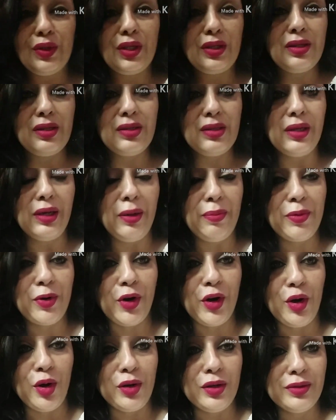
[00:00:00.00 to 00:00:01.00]
दिस इज़ द लिप
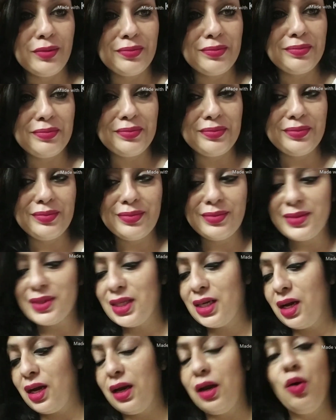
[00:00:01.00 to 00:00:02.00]
क्रियॉन
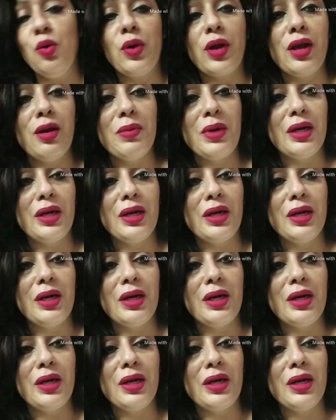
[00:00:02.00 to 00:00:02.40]
खाना हो गया